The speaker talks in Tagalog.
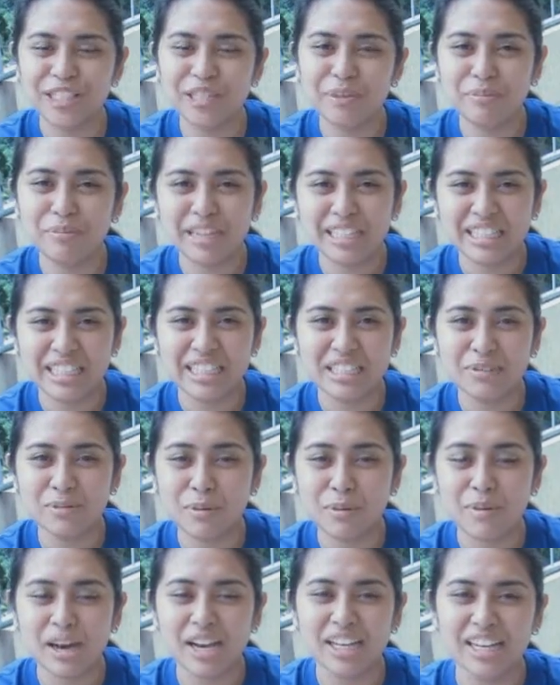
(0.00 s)
din naman kasi
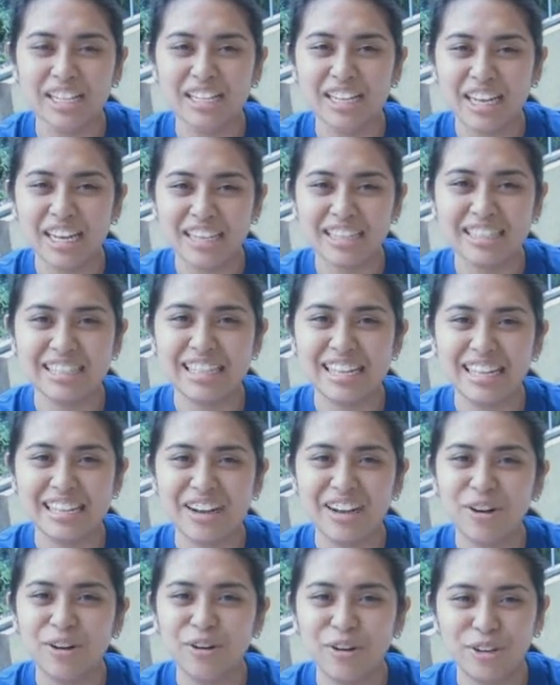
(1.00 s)
may makakita ka din
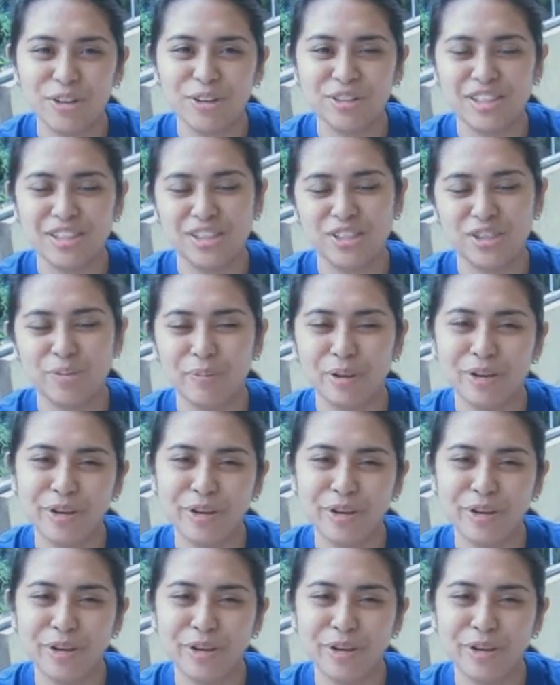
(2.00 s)
talagang konyo dito.